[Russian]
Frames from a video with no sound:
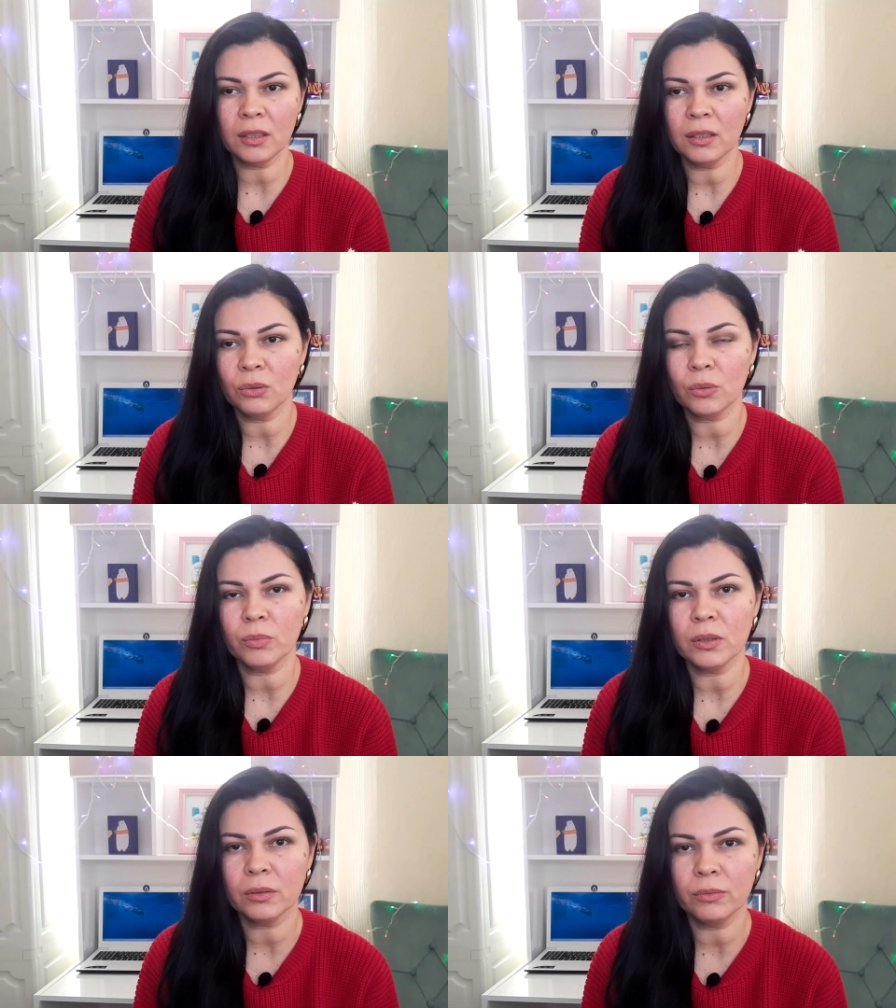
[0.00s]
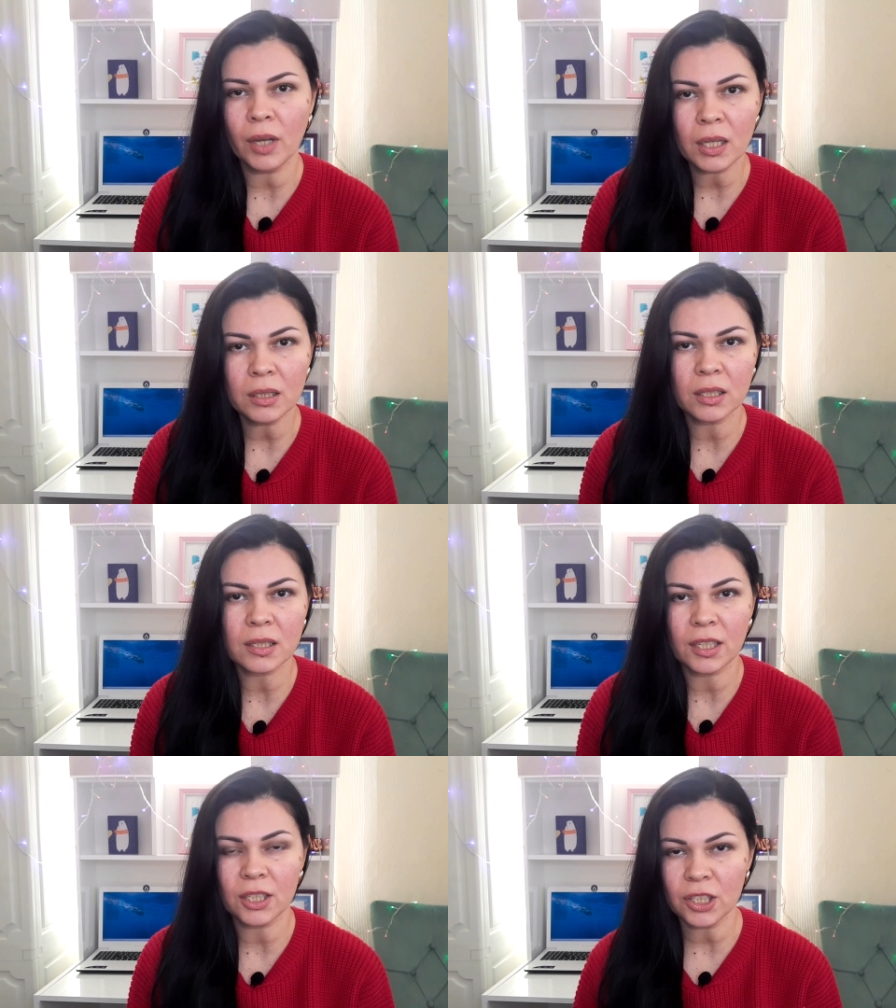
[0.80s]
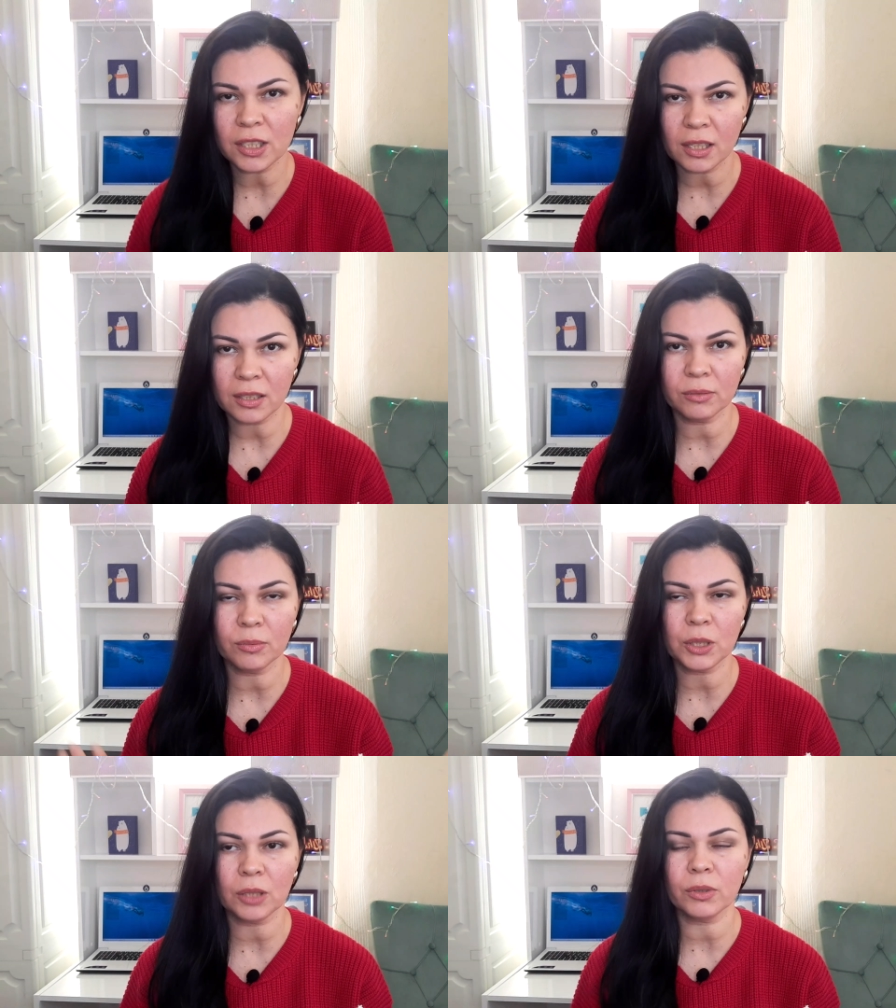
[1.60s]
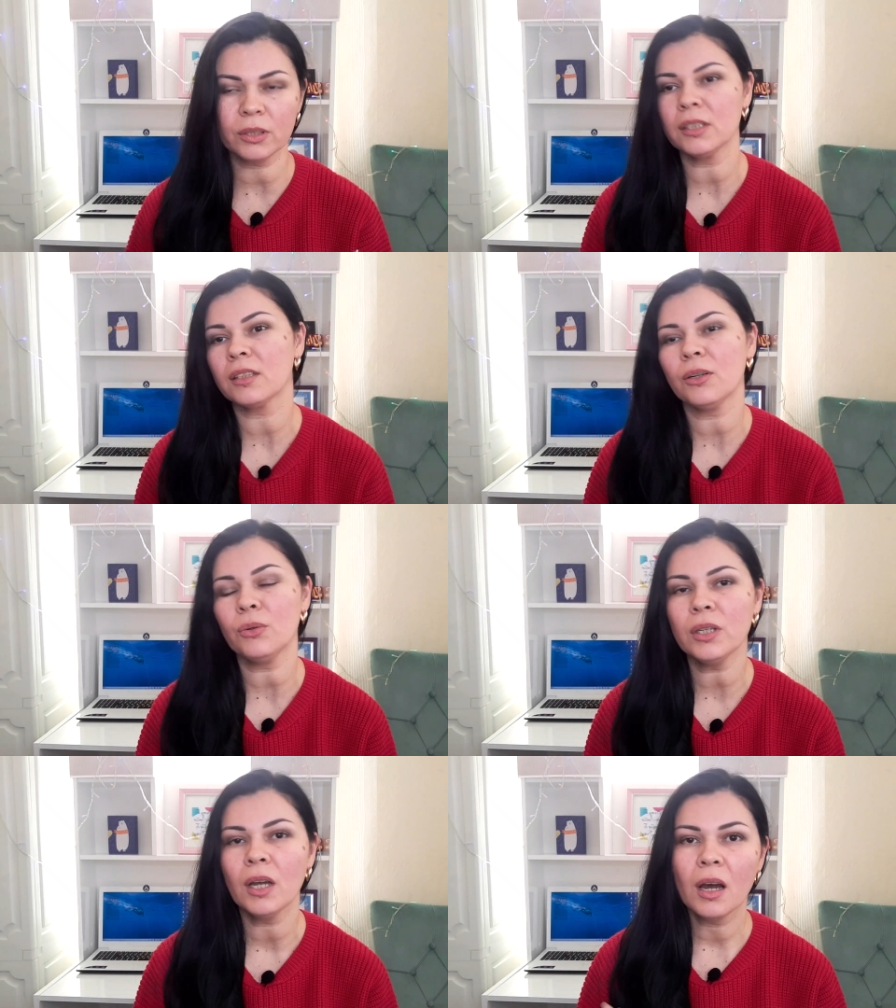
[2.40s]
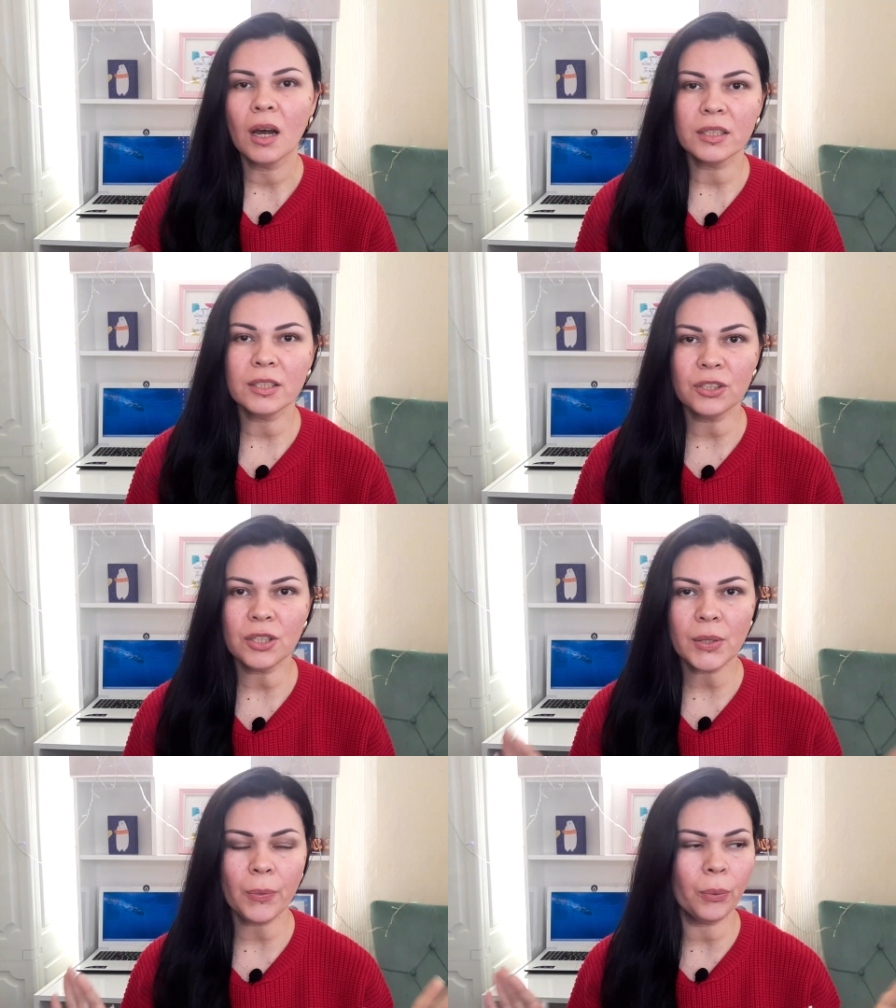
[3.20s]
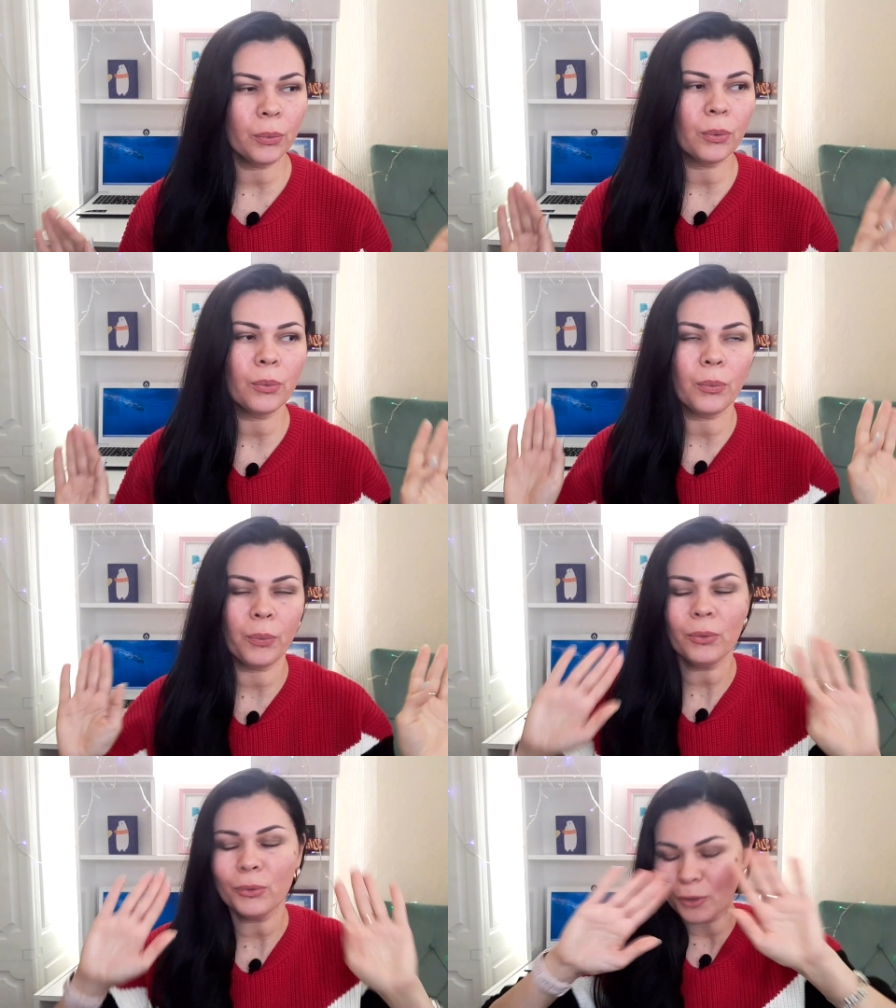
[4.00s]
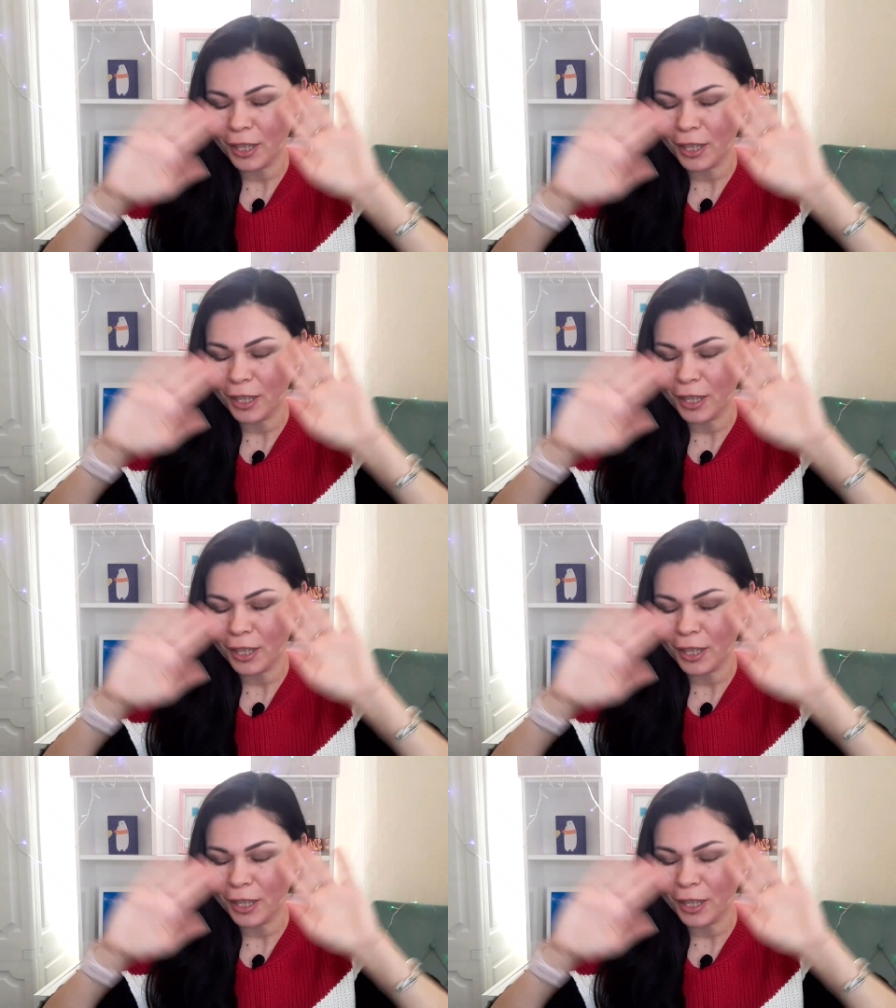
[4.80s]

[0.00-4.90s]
и он был вялый, раздражительный, вообще был никакой. А сейчас, ту -ту -ту,